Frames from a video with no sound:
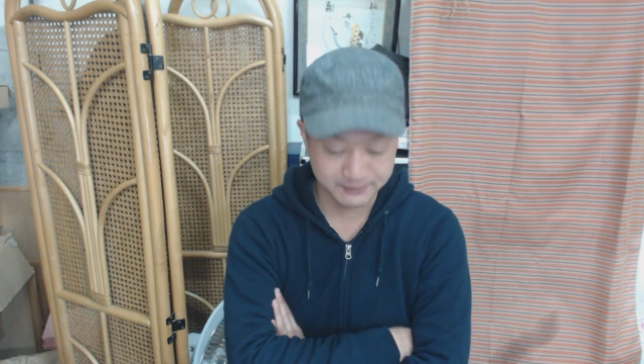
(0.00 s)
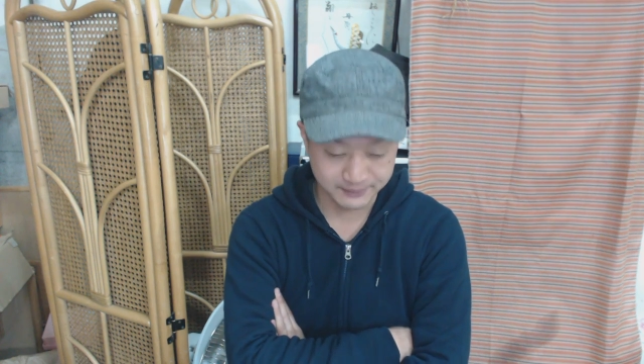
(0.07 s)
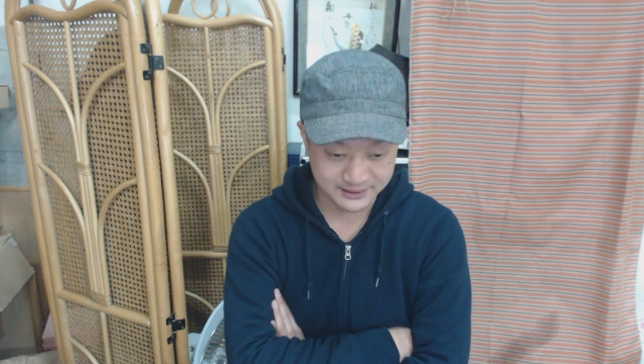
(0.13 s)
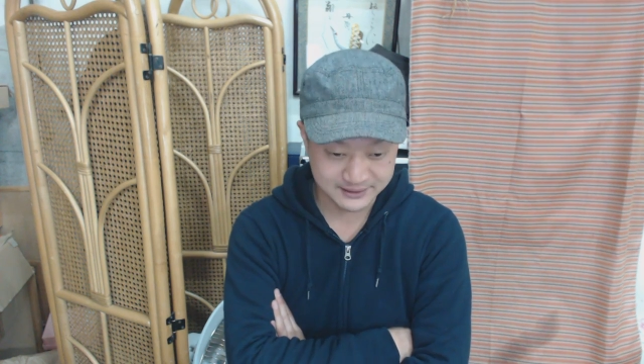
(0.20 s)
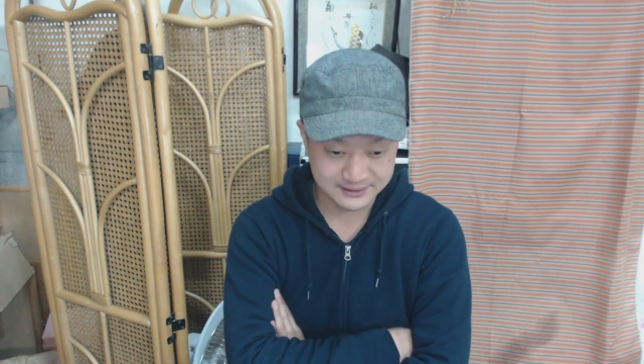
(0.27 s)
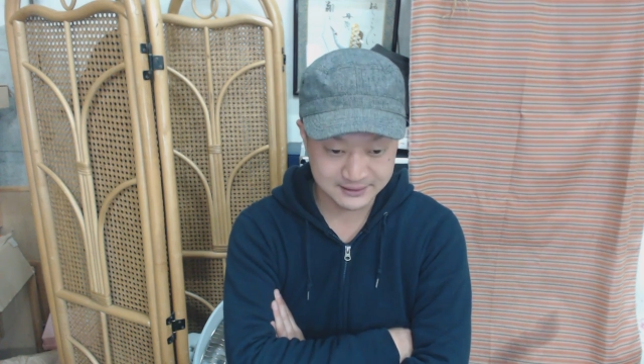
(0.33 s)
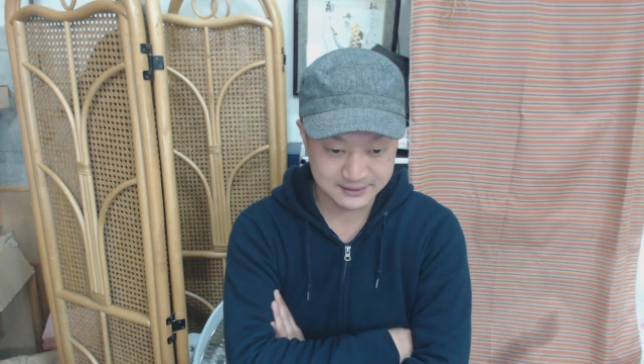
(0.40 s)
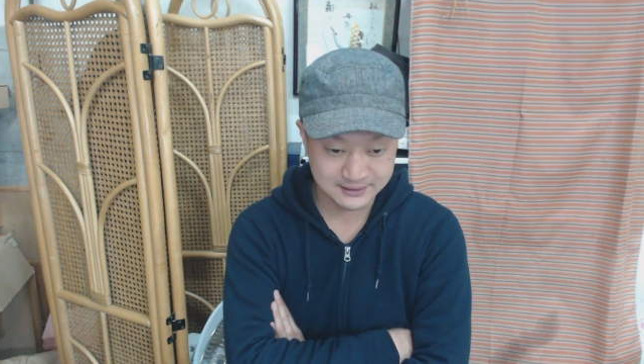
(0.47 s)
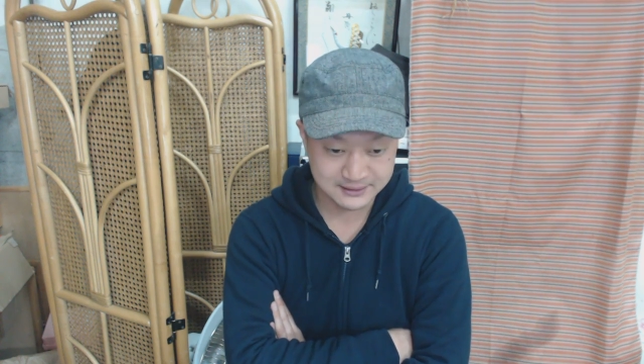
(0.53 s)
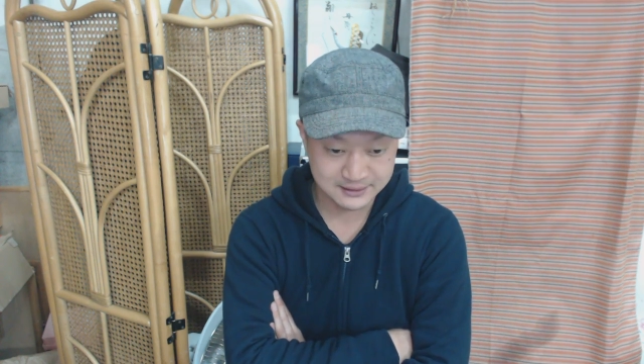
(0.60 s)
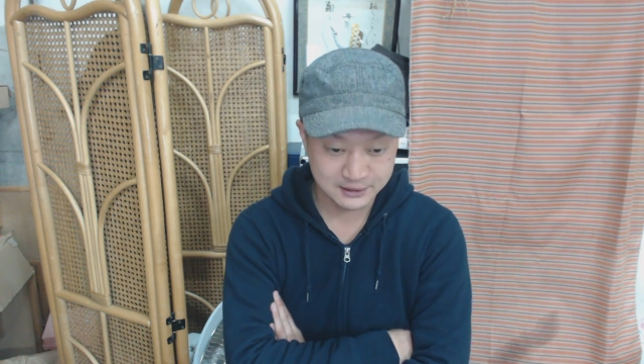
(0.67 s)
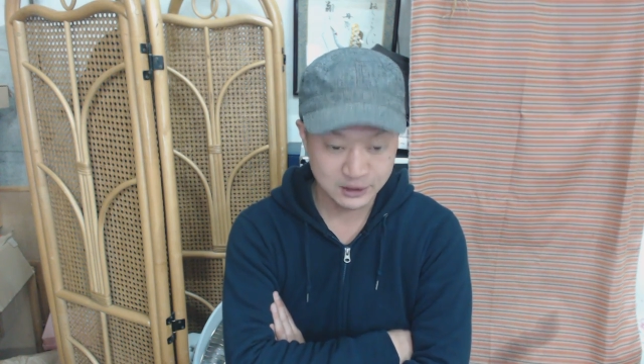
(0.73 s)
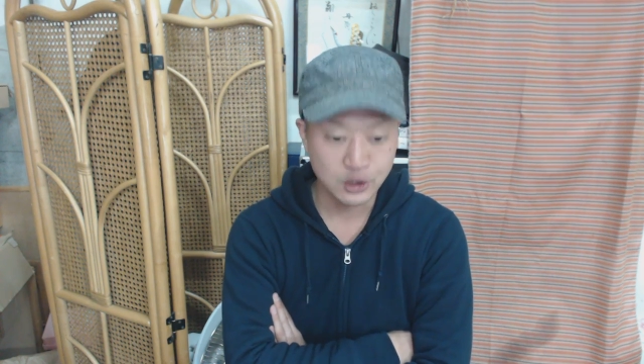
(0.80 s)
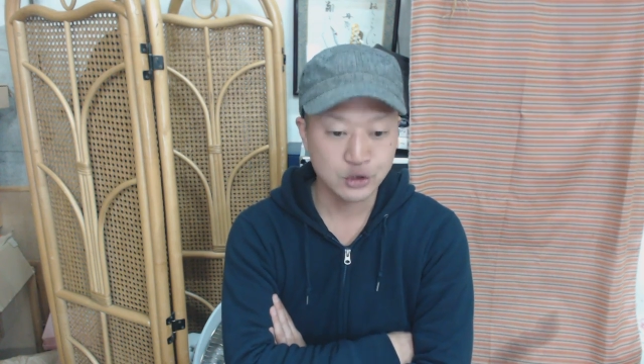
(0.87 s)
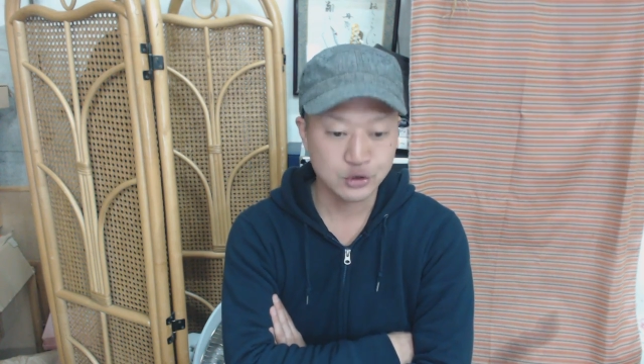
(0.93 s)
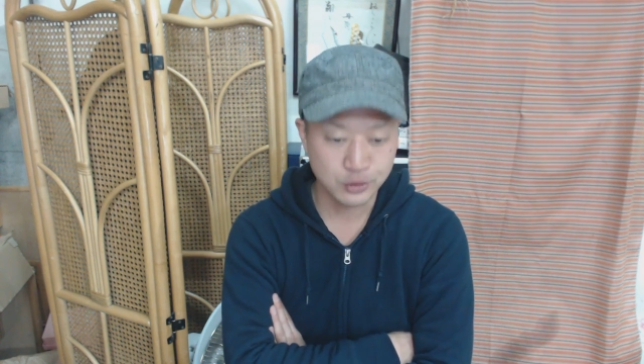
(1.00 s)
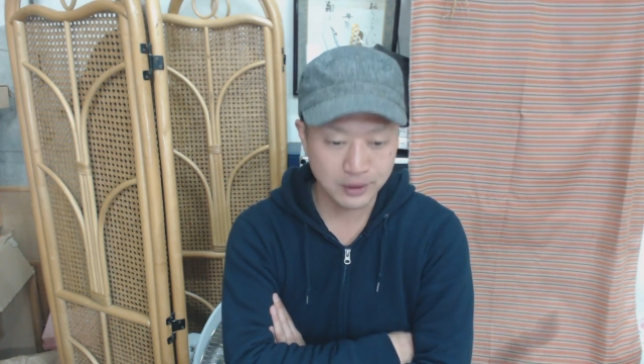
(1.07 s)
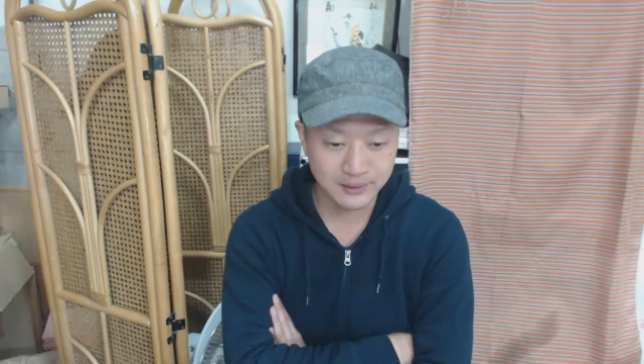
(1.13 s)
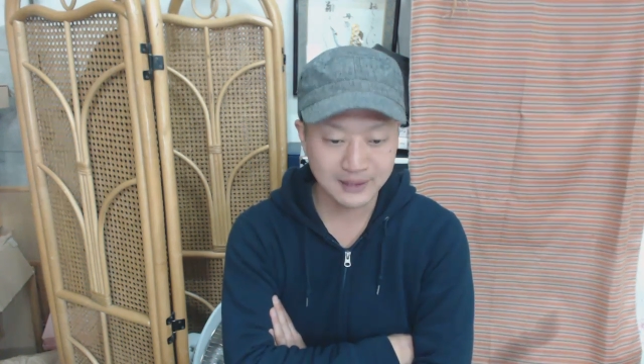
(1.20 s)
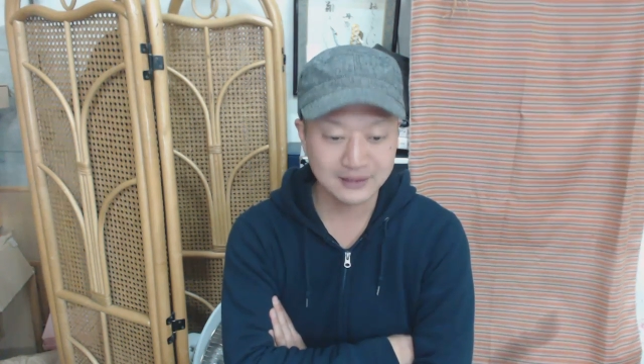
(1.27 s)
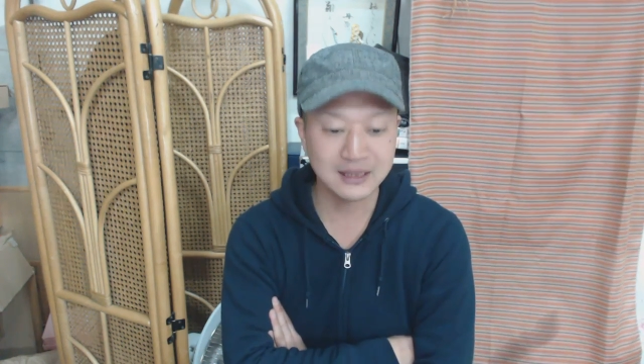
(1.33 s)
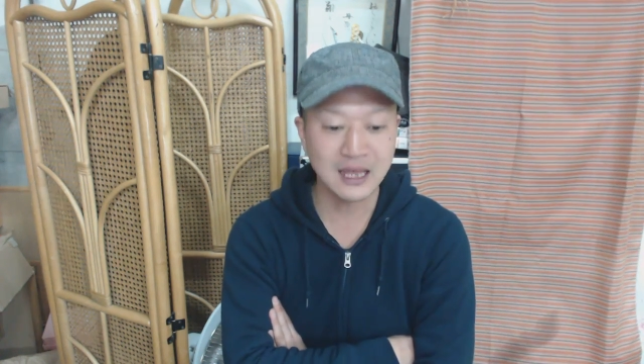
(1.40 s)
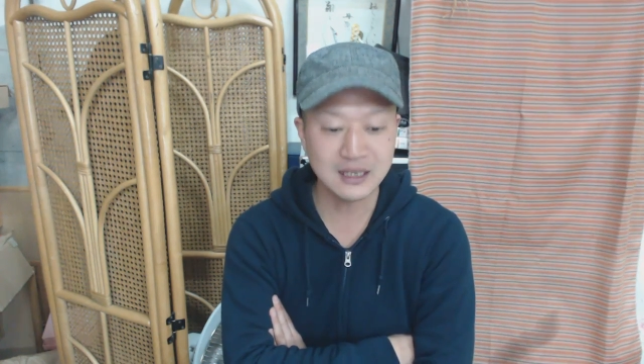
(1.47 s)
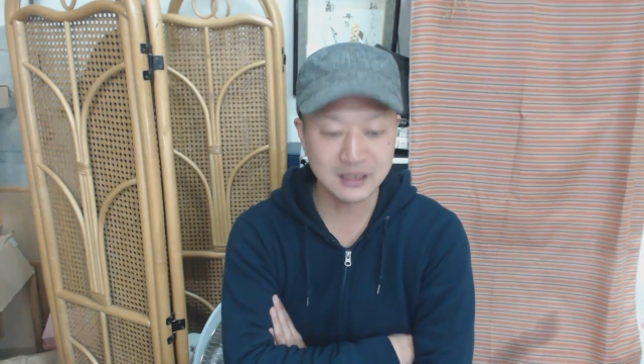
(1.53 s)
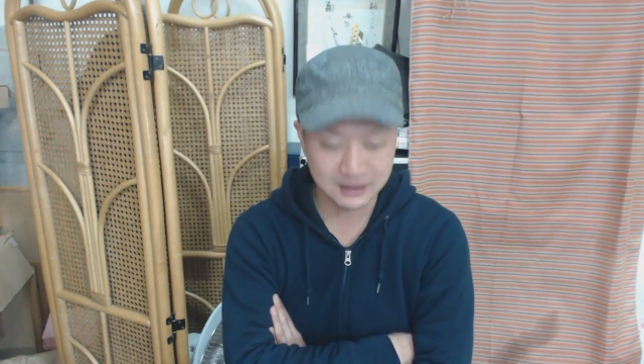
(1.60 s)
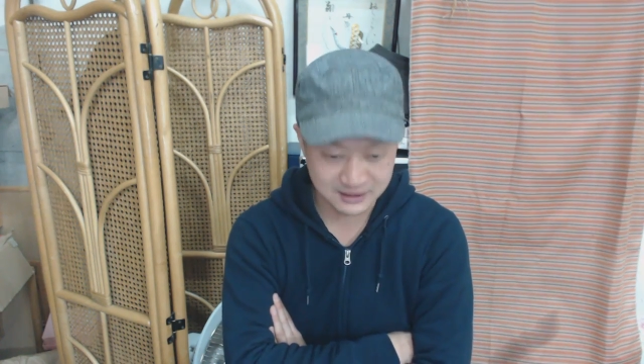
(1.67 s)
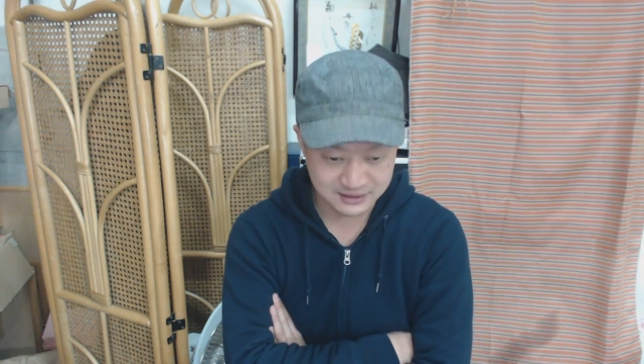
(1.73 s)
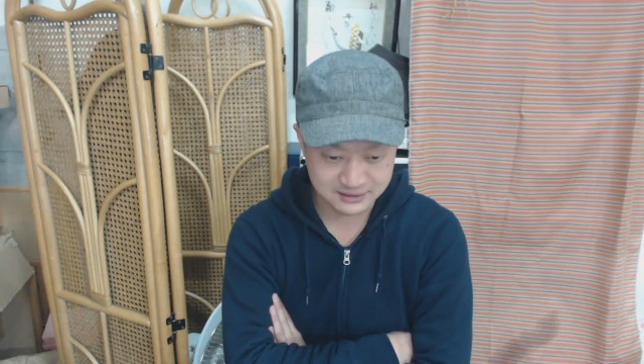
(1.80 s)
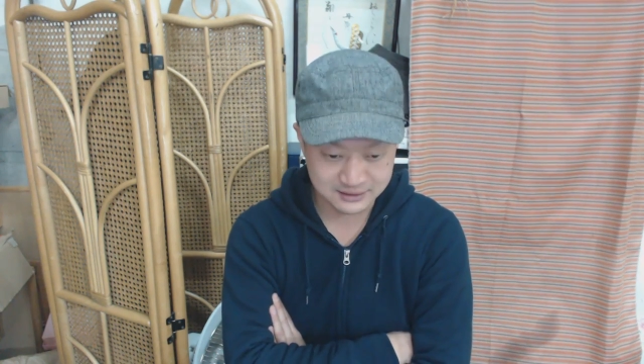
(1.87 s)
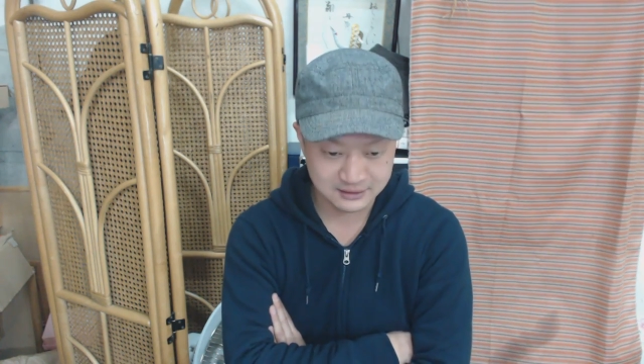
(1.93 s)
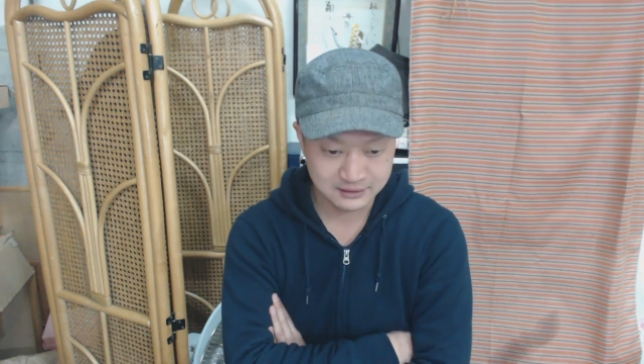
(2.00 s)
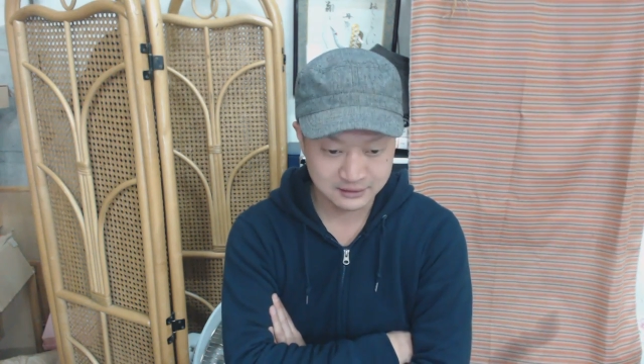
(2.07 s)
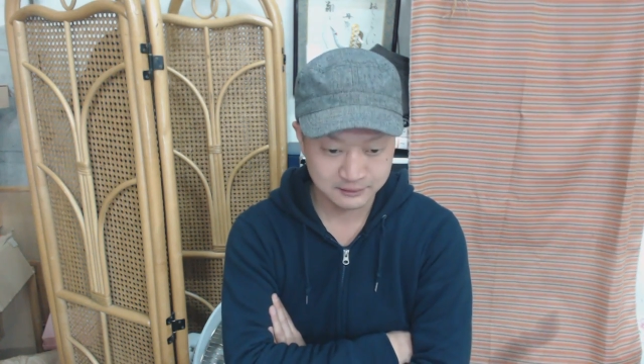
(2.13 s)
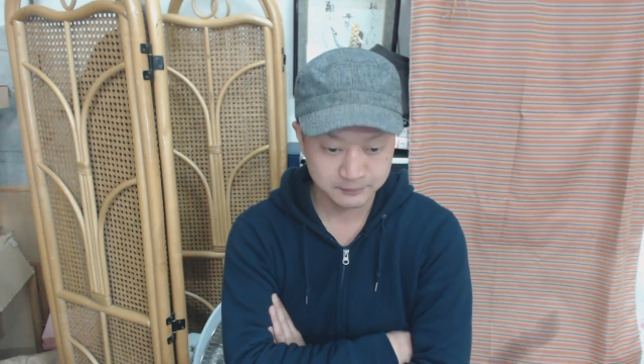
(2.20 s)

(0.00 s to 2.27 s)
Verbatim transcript: ています。それは天気です。